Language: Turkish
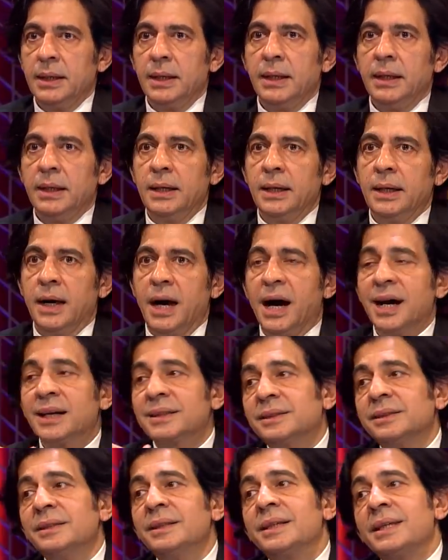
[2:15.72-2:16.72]
e,
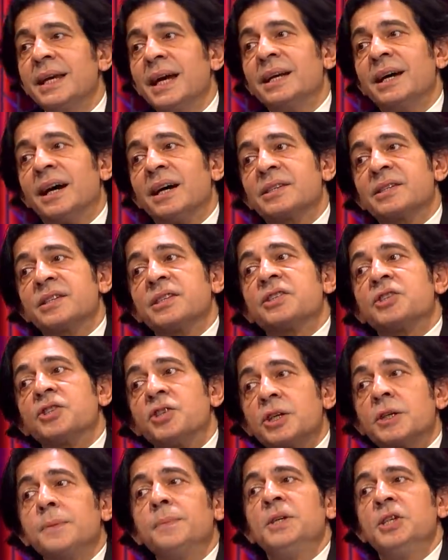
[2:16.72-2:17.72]
haklıyken haksız
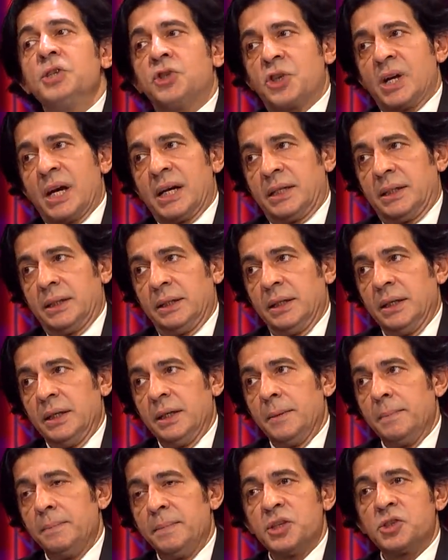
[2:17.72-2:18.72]
çıkmayacak
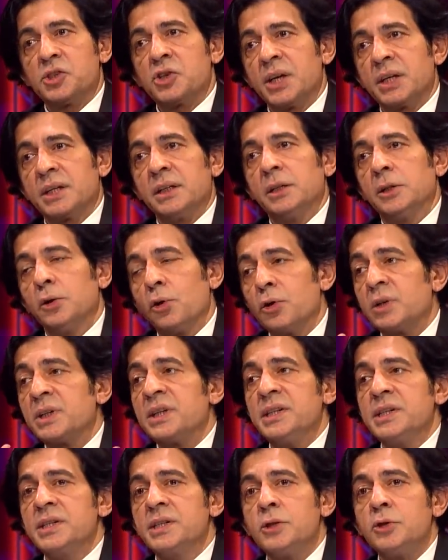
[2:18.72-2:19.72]
bir şekilde o
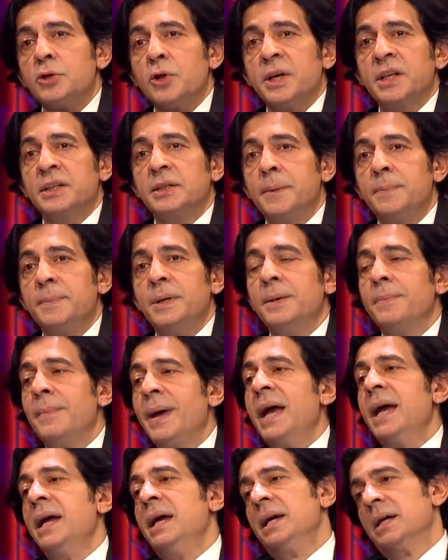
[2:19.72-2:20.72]
krizi
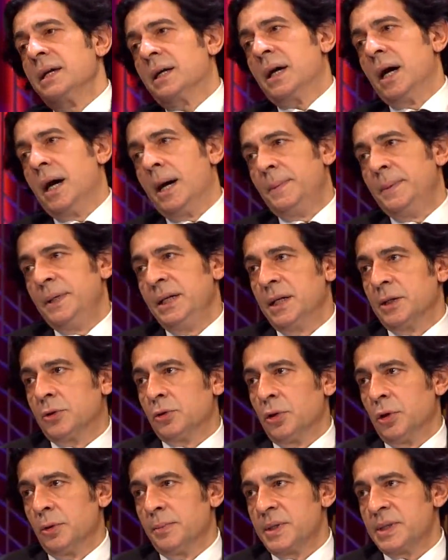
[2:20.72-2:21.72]
yönetebilme
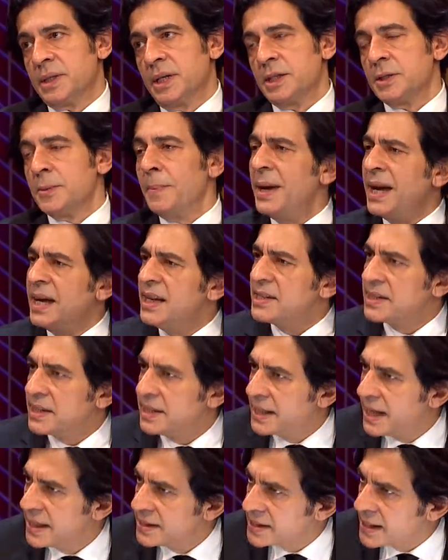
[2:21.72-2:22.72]
kabiliyeti olması lazım. Ben
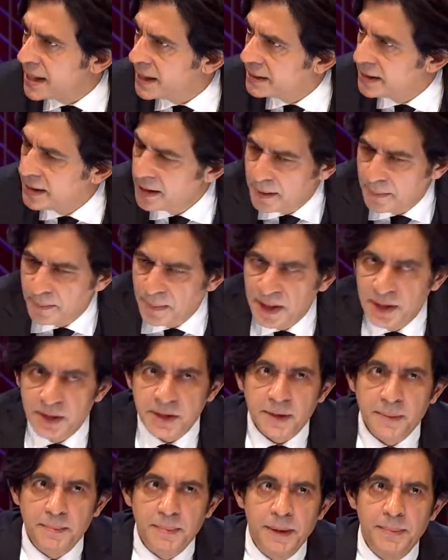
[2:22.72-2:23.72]
eskiden sen
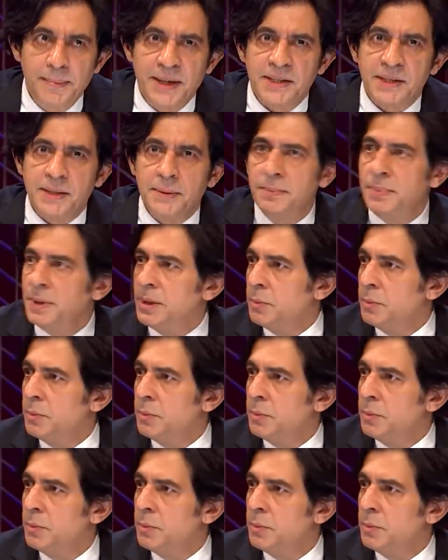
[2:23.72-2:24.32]
bilirsin bilmezsin